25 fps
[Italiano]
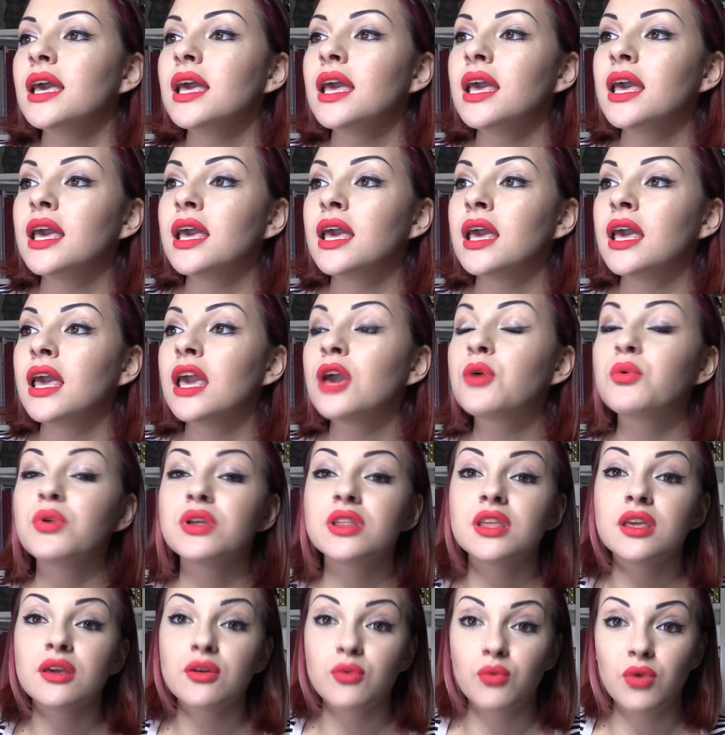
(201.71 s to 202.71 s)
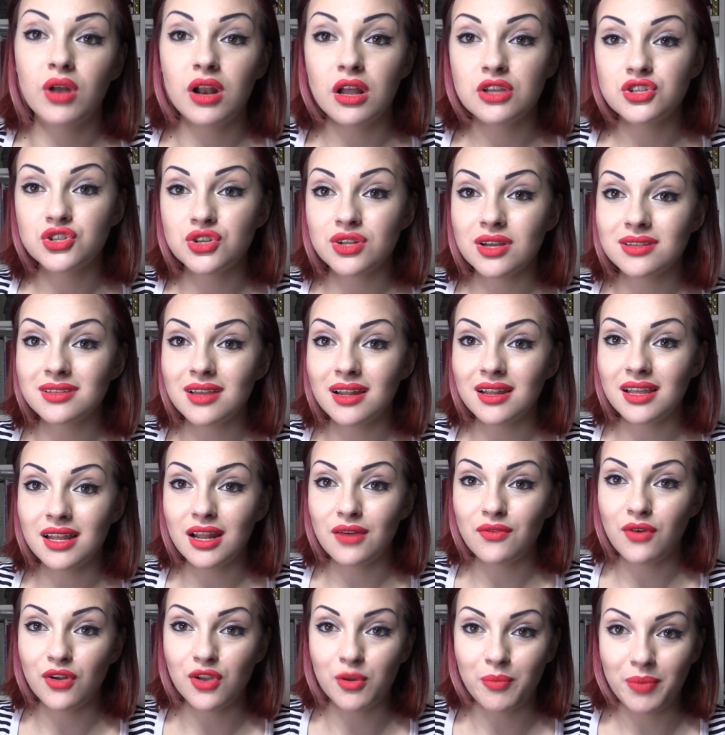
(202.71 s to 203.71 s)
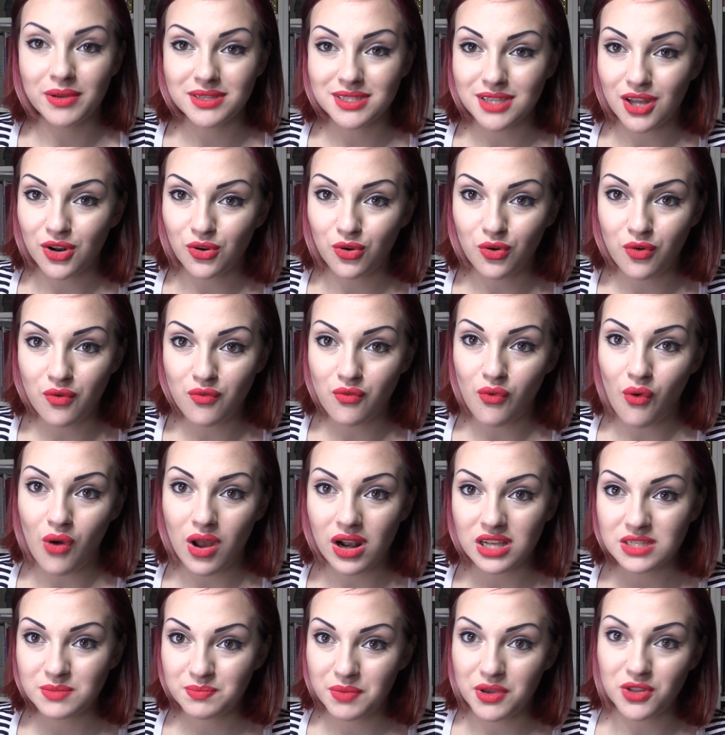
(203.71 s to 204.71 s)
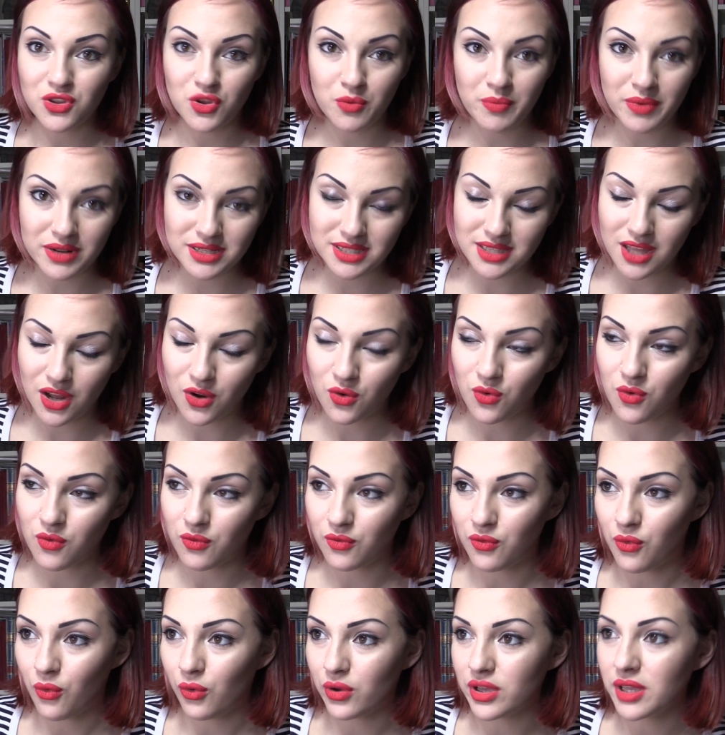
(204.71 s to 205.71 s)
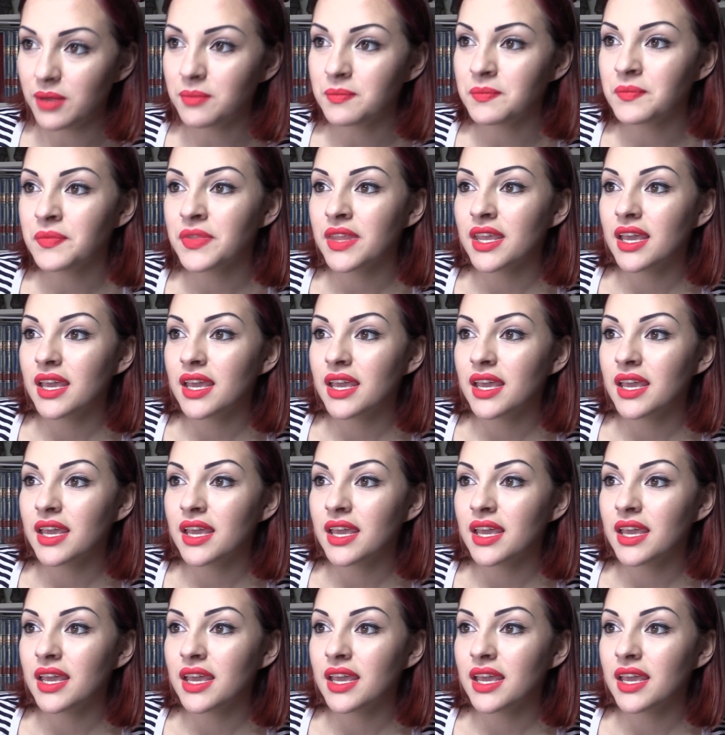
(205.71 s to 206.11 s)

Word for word: E, e, quindi quella giornata lì la voglio passare con voi, la spendo per stare con voi.